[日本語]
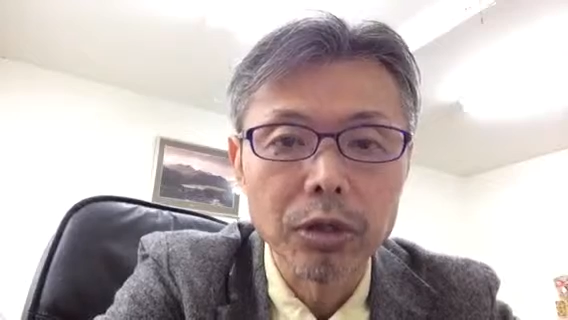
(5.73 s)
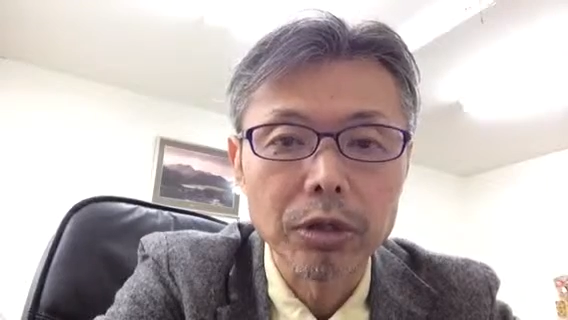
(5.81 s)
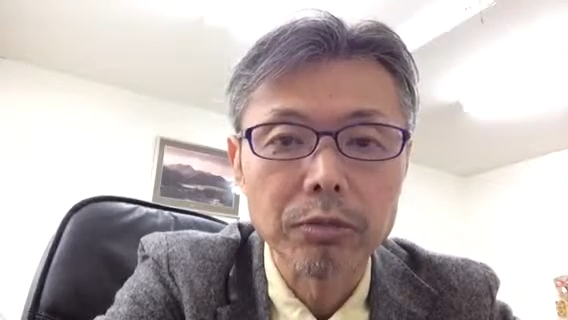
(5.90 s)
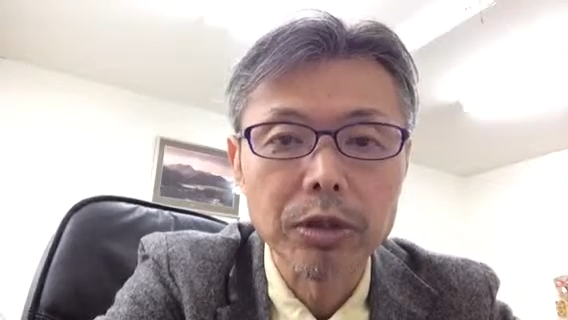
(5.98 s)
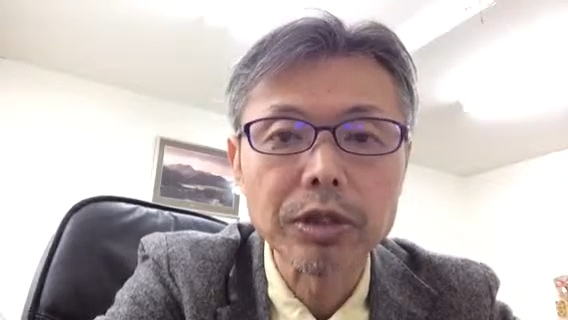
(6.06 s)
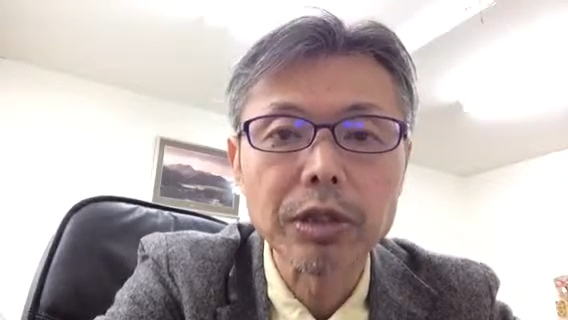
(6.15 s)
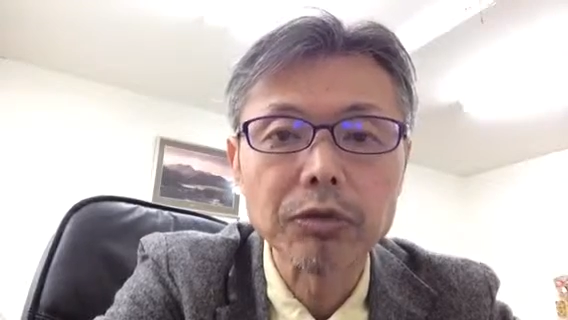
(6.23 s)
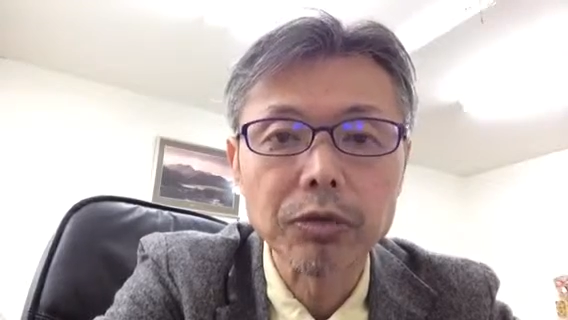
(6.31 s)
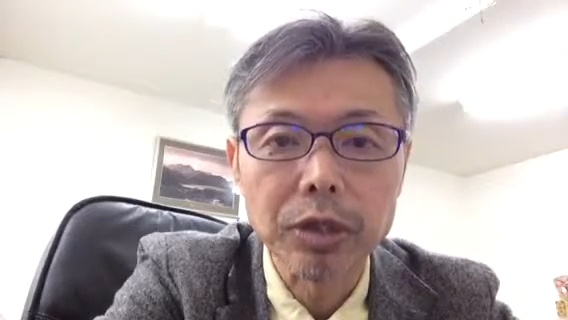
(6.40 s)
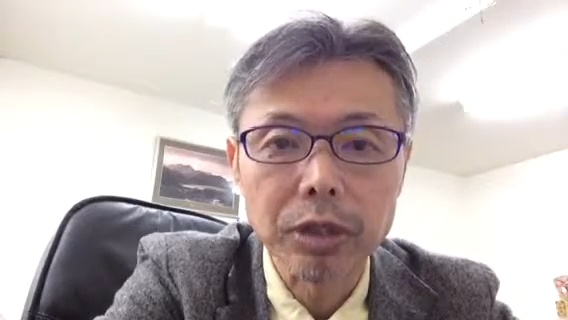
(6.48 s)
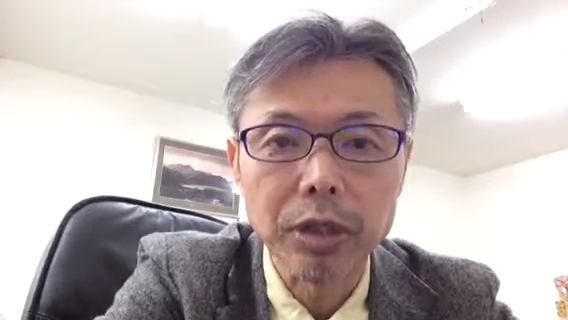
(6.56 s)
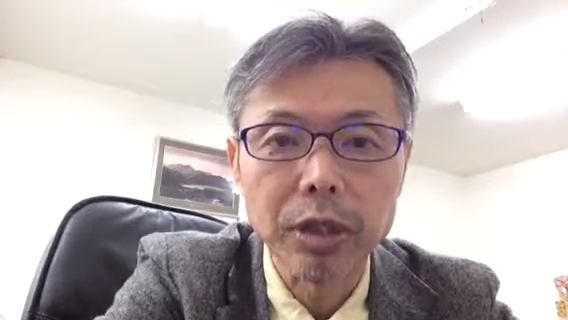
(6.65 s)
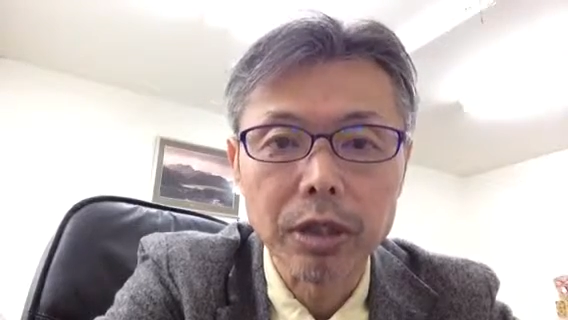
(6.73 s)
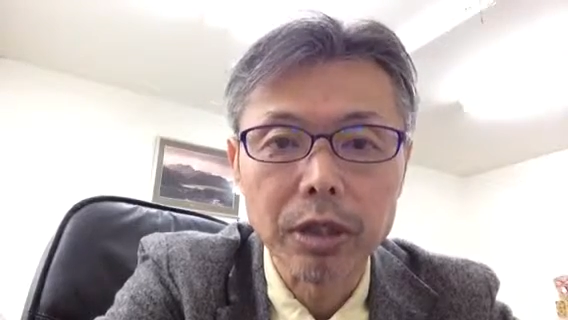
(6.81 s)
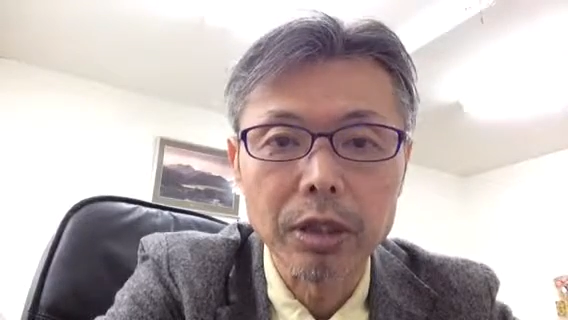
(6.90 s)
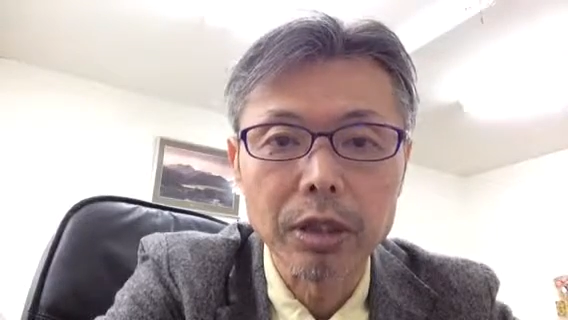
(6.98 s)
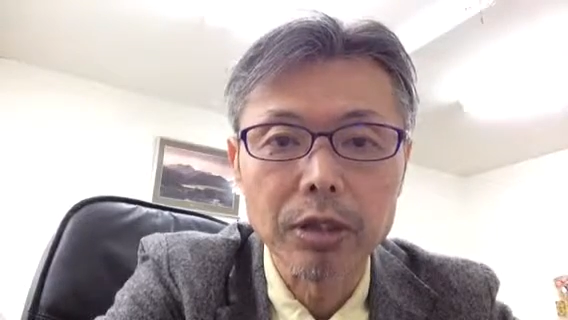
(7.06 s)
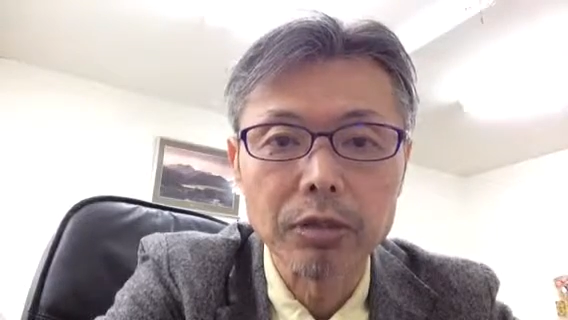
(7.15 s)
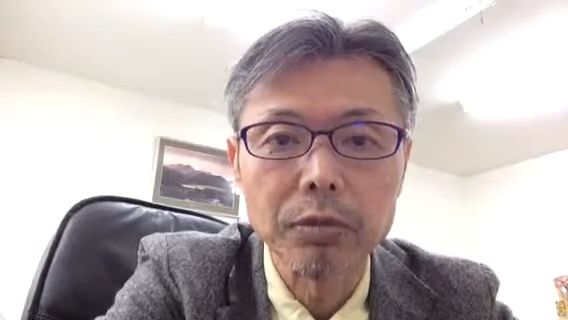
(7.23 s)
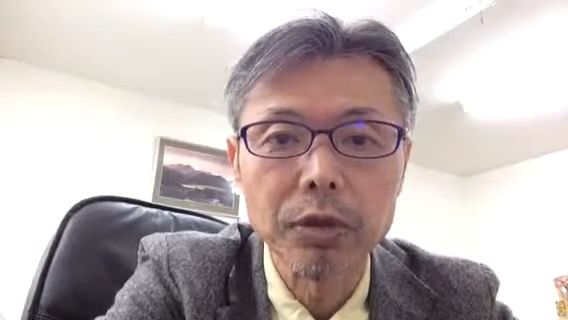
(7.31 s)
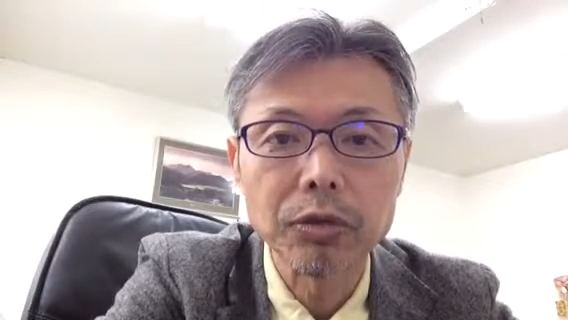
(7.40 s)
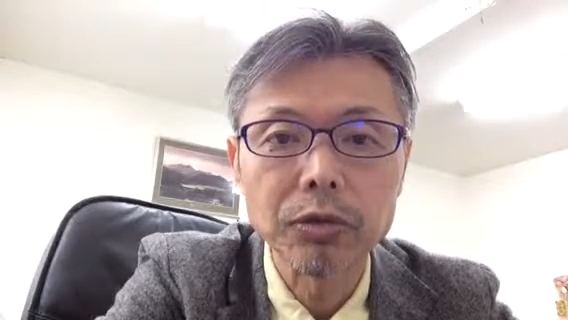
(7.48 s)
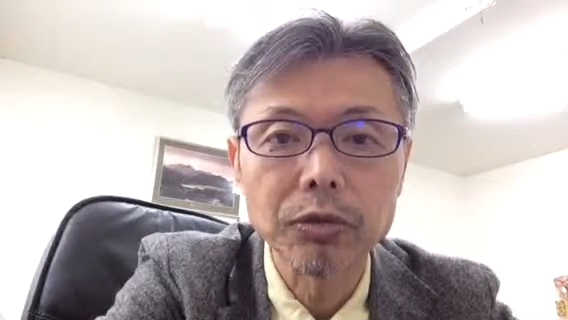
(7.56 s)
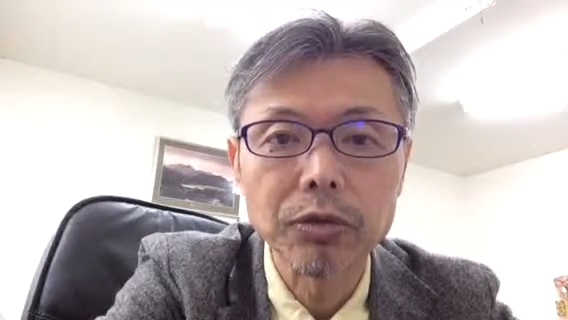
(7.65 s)
えー、皆さんのですね、えー、
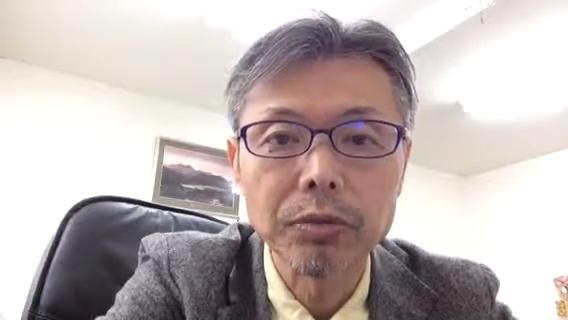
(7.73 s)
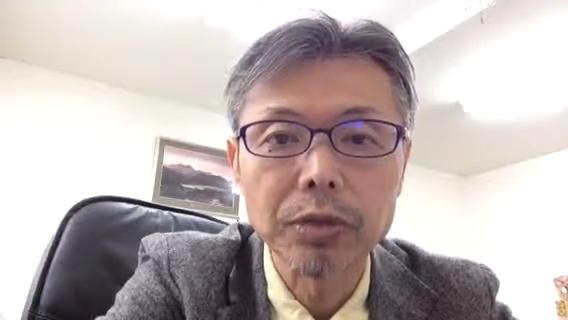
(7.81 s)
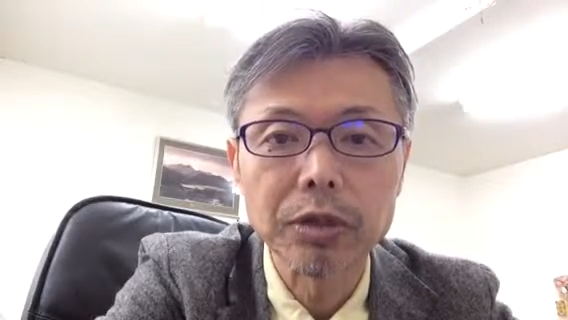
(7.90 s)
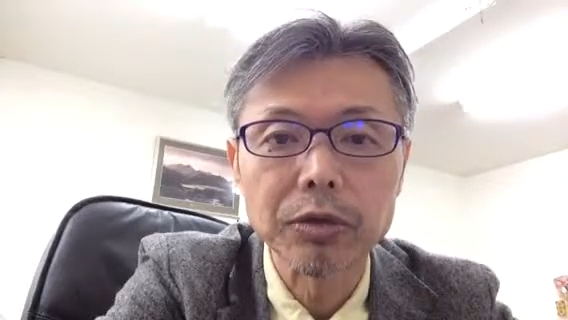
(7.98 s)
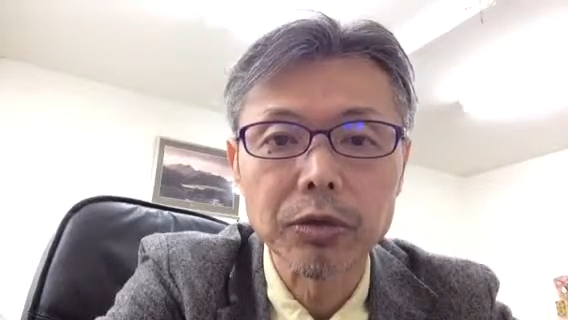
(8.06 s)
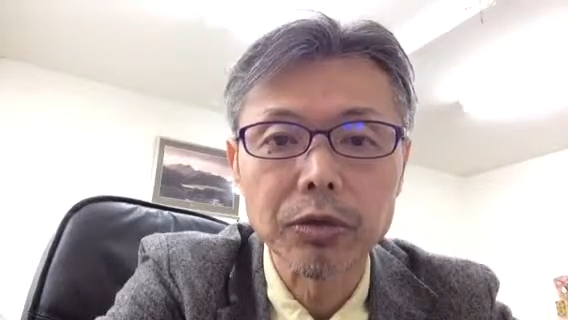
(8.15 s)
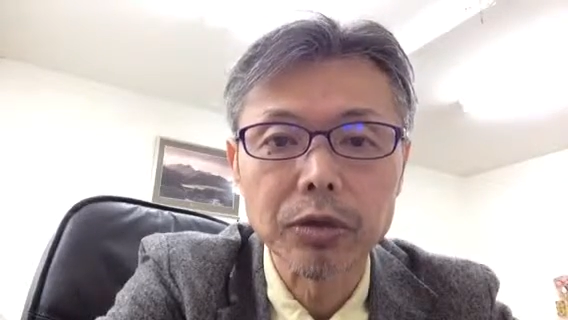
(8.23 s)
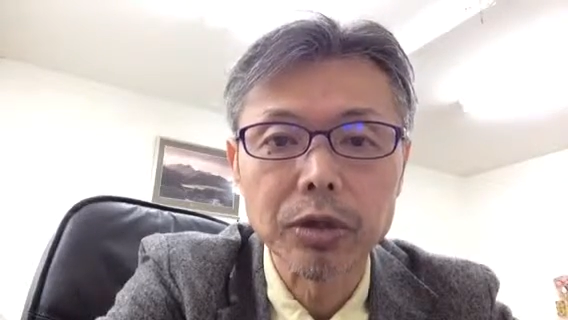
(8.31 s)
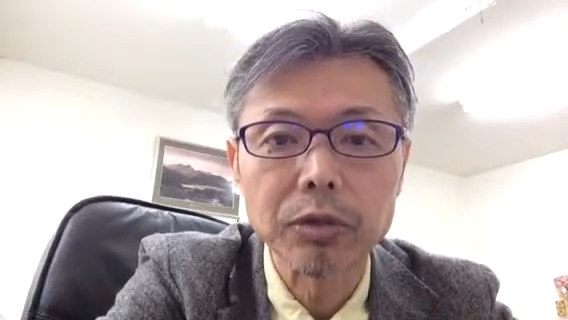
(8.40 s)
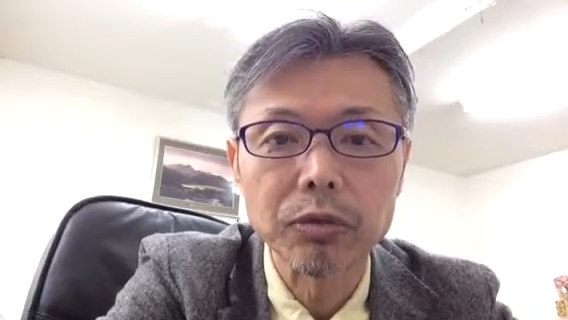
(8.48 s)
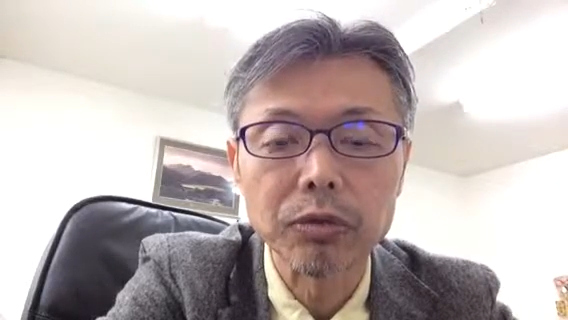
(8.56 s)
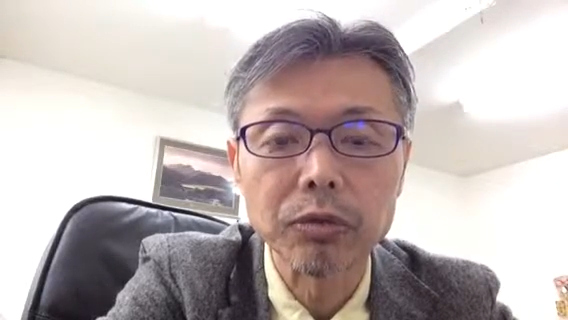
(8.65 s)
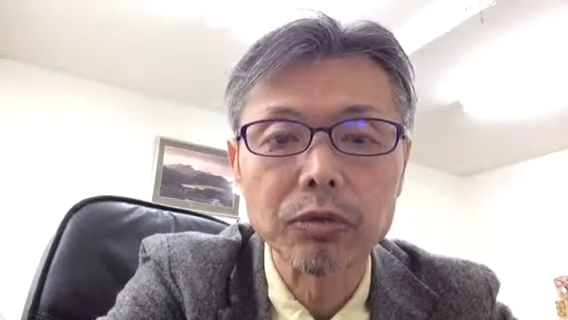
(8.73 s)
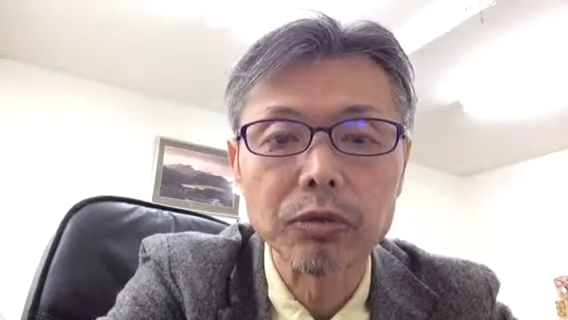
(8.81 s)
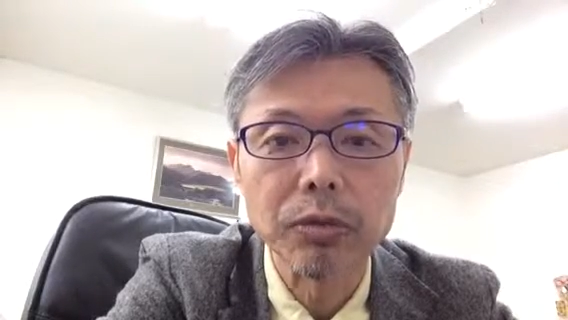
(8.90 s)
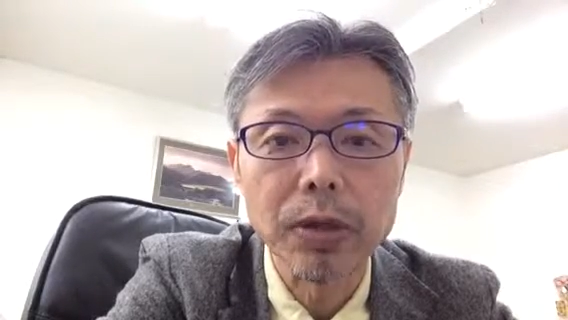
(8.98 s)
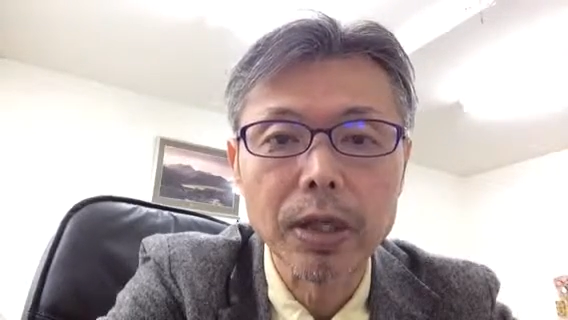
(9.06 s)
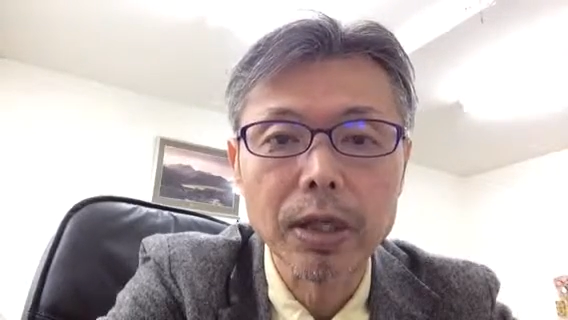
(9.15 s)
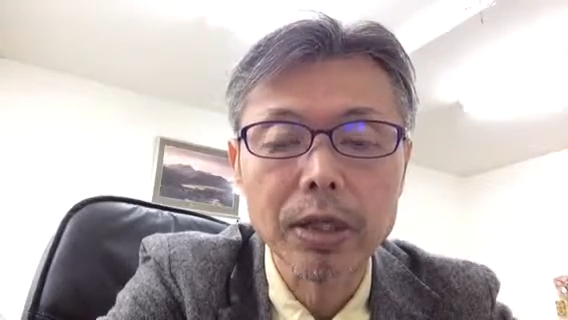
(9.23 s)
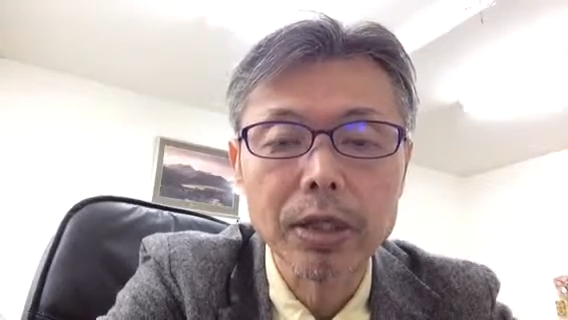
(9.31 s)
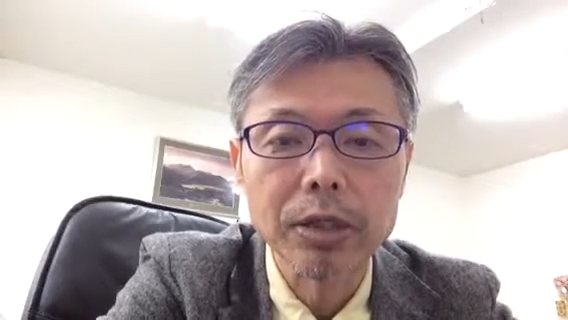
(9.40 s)
スマートフォンで見た時のサイトというのは、